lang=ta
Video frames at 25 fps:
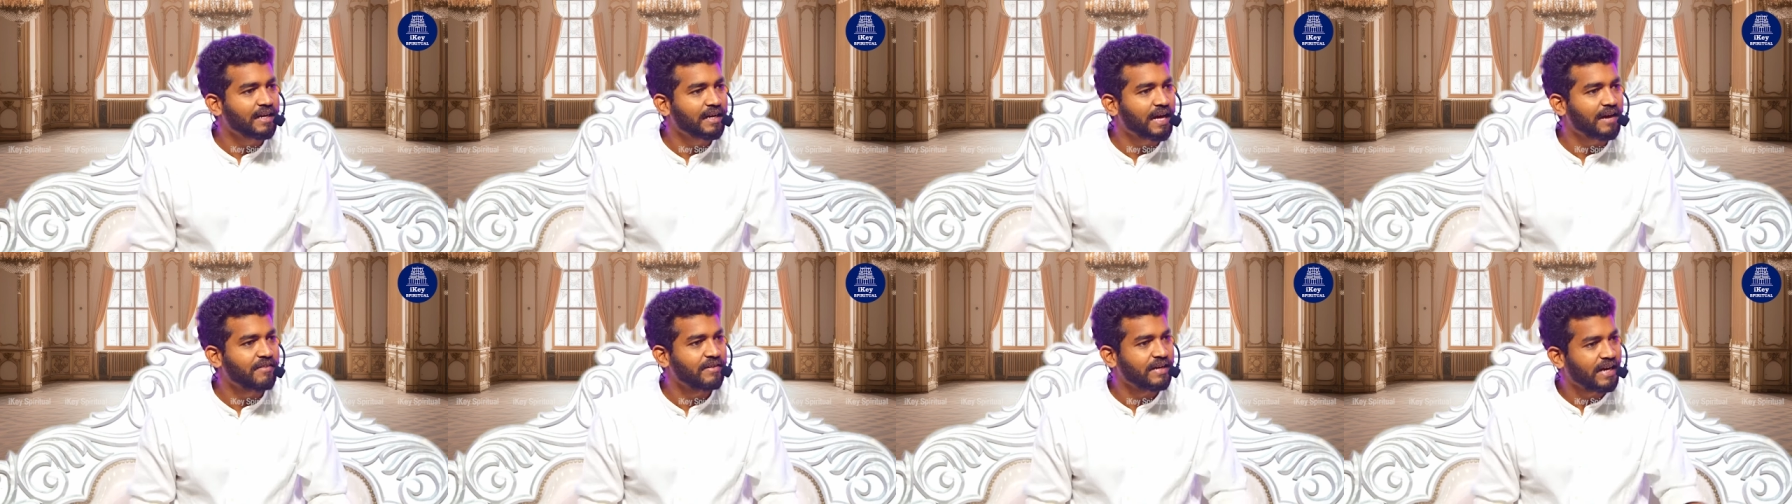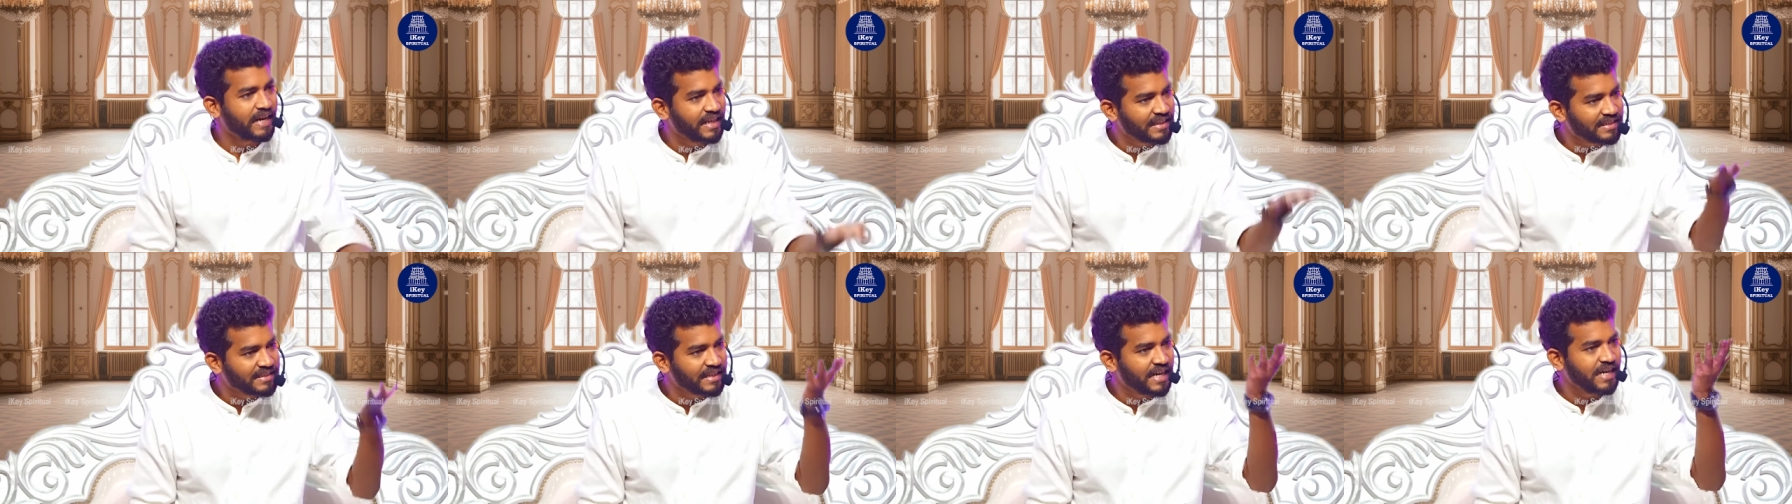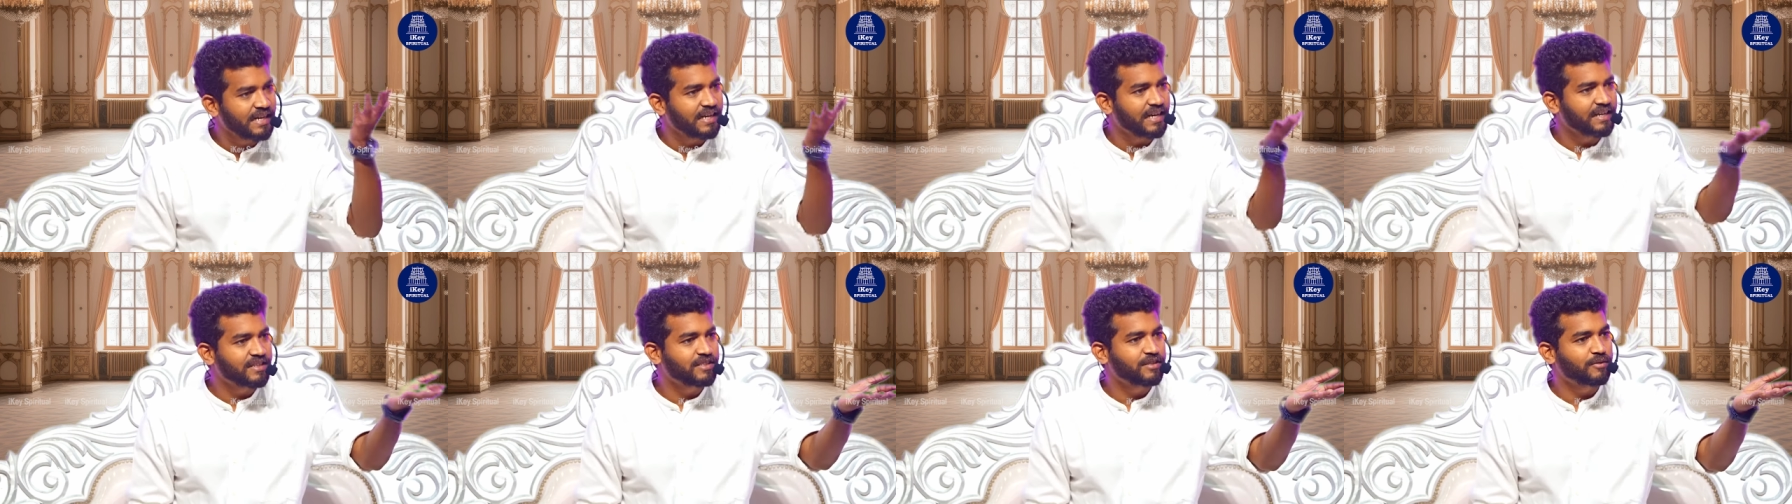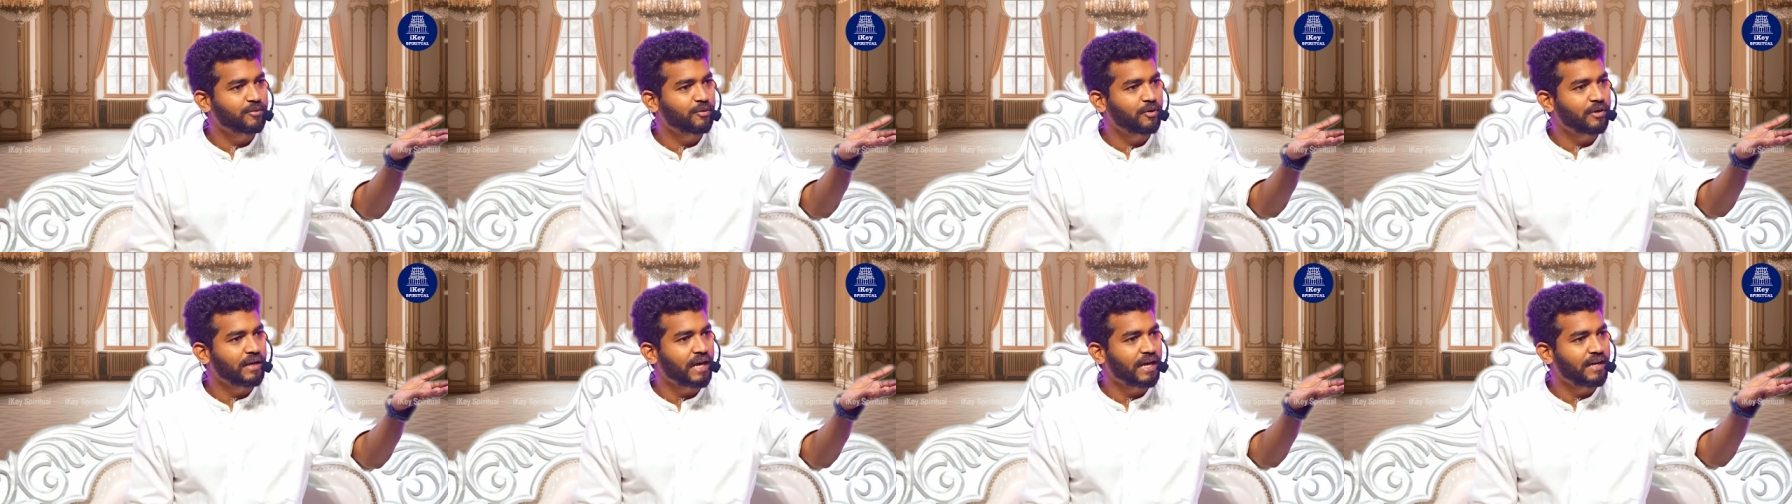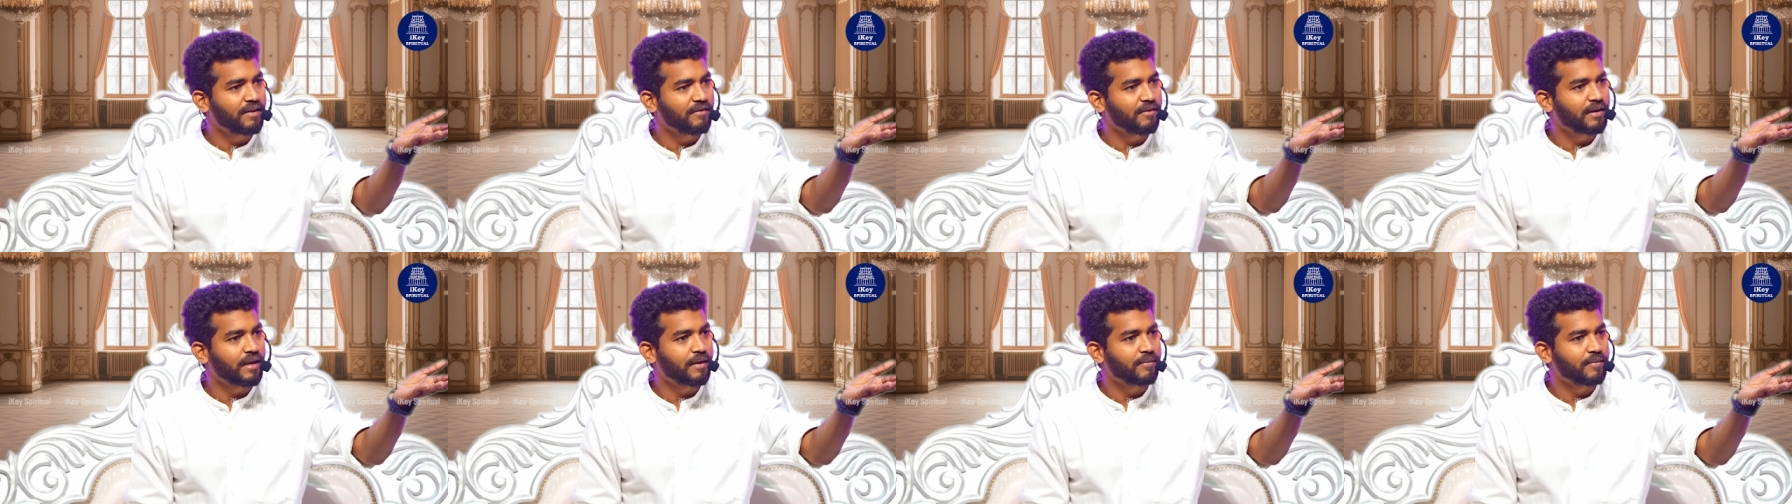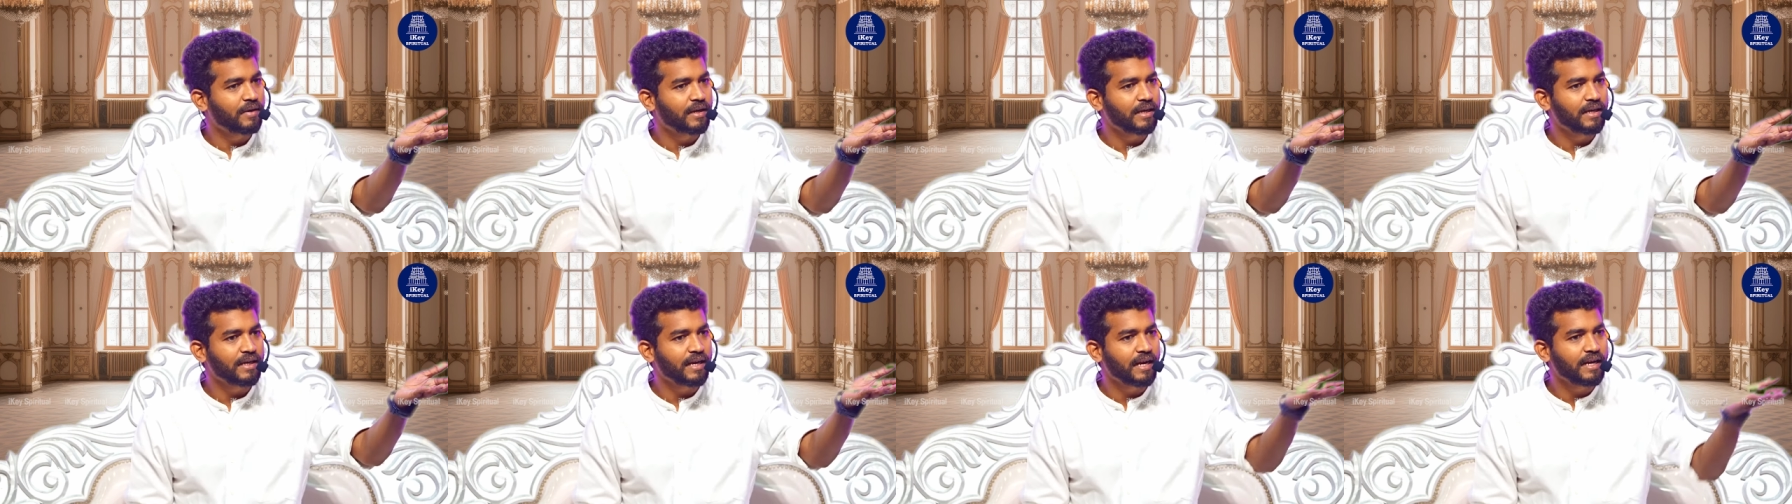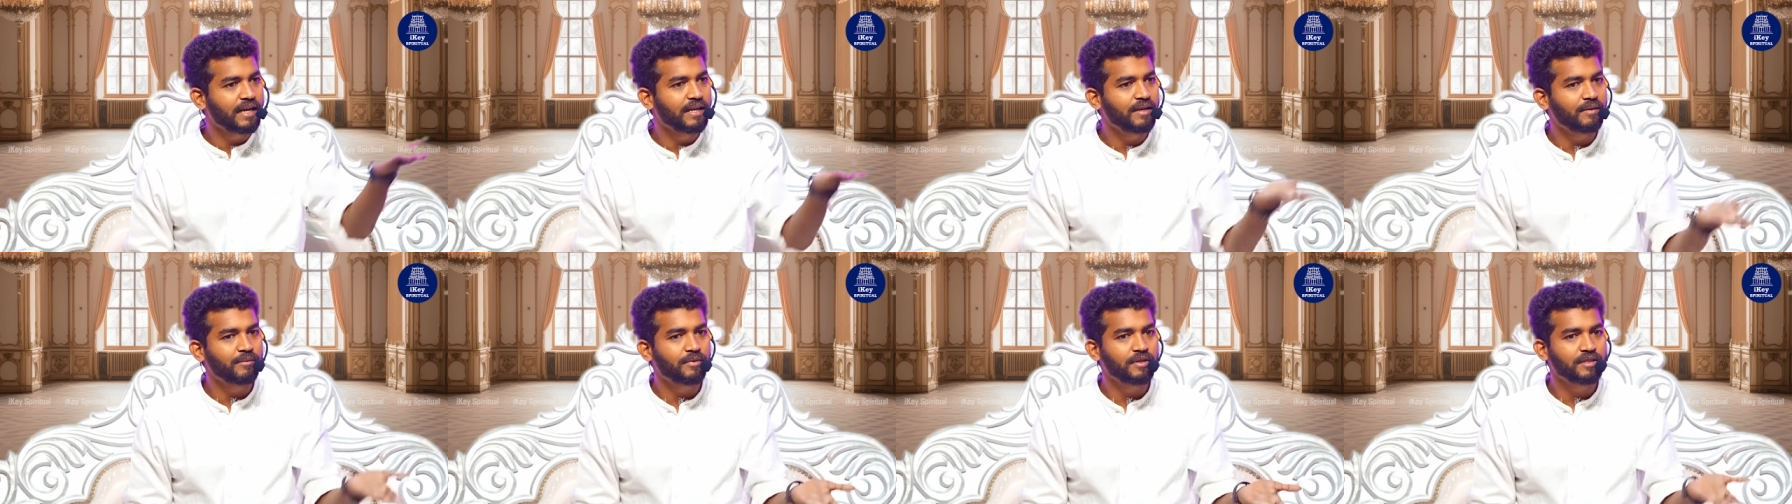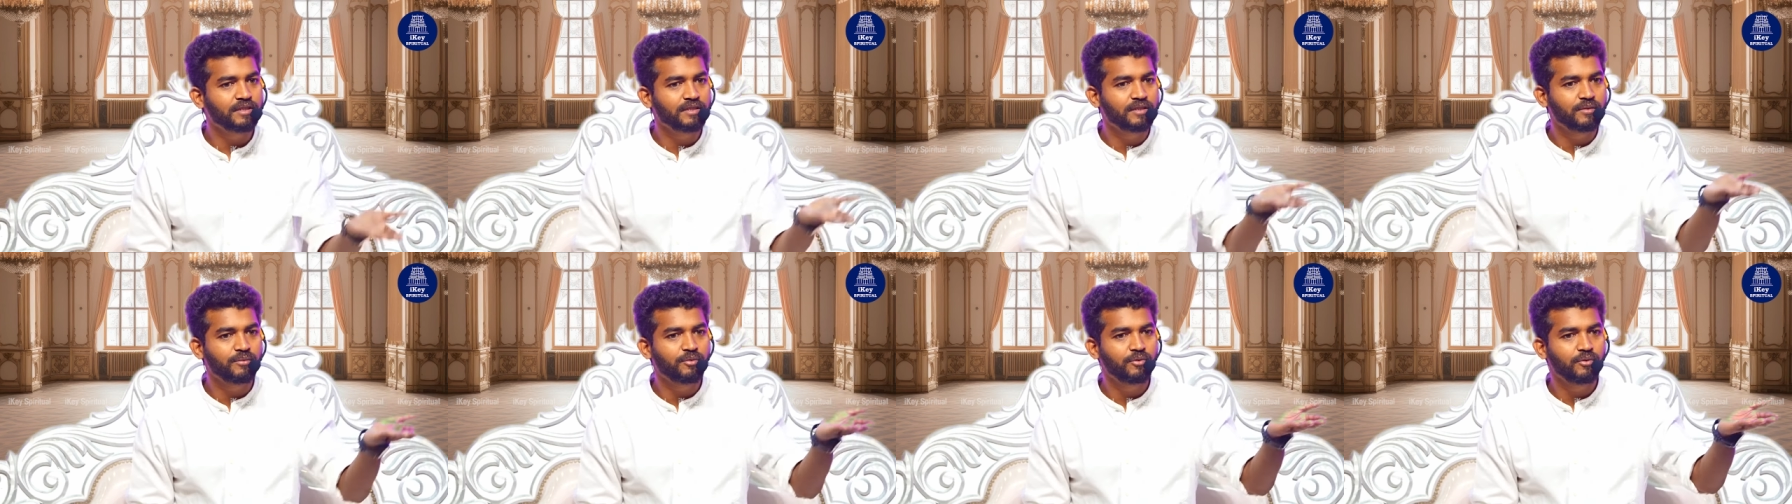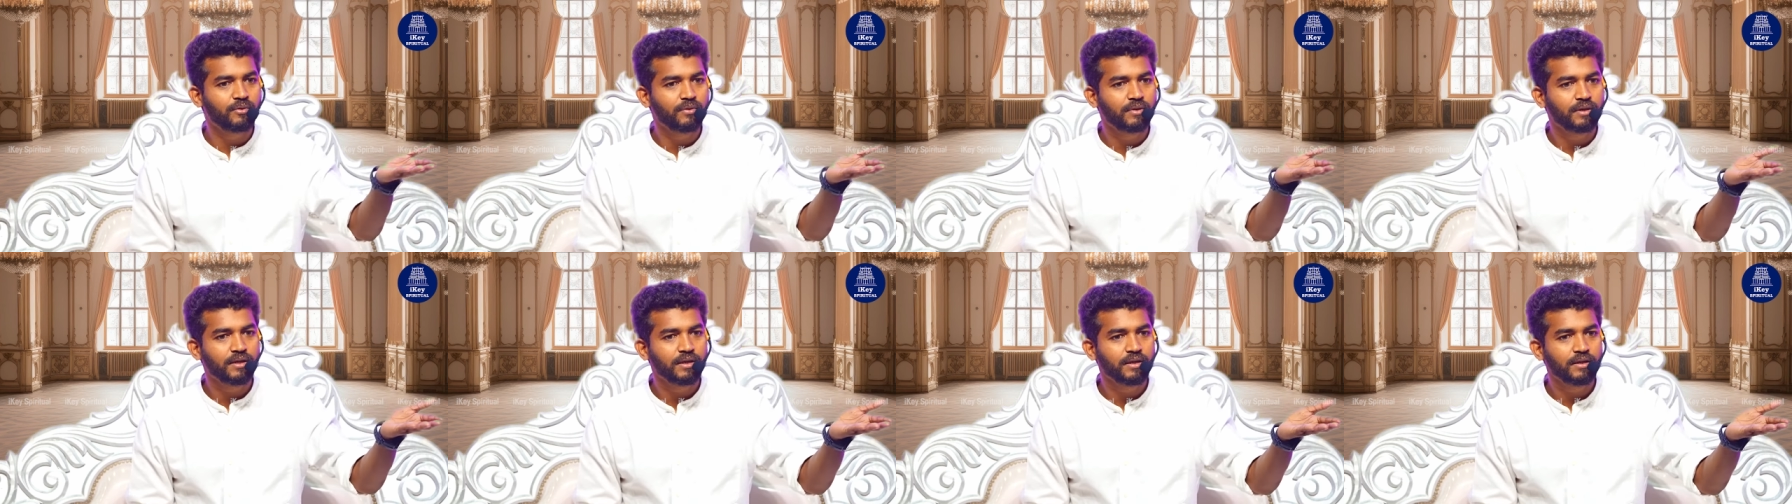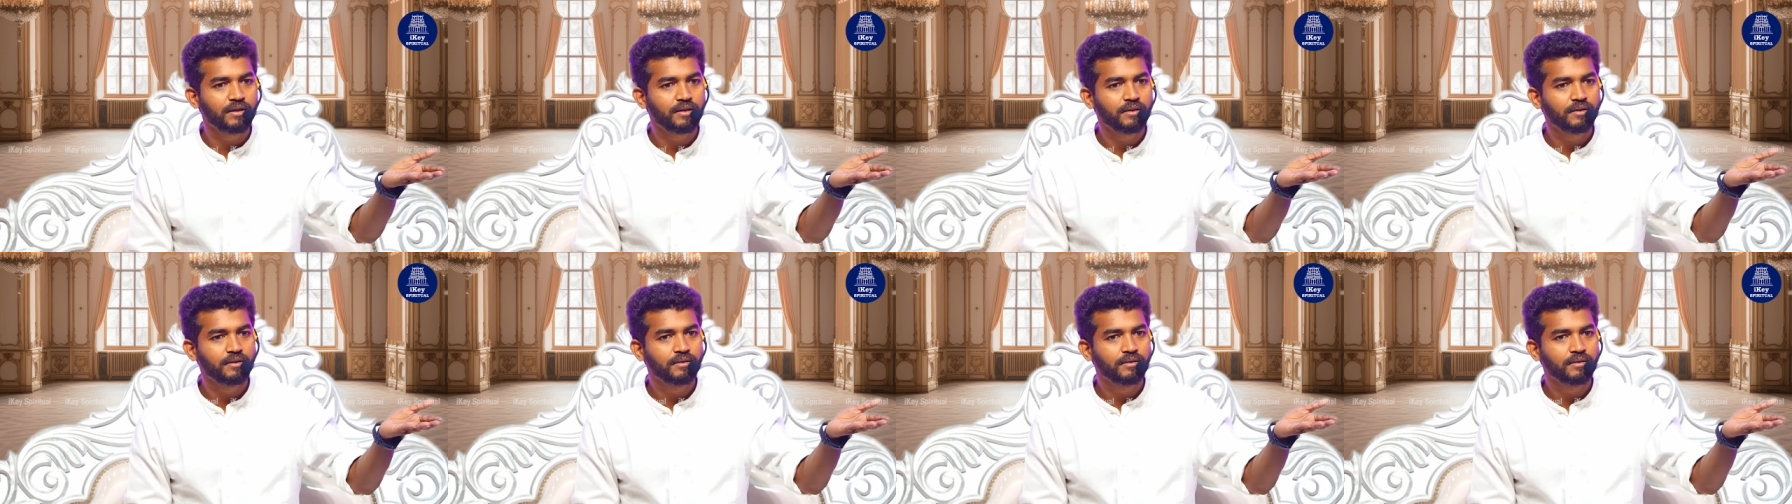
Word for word: நான் நினைச்சா நினைச்சிட்டு போட்டு அறிவு இல்லாமல் நினைக்கிறேன் என்ன பிரச்சனை இப்போ உங்களுக்கு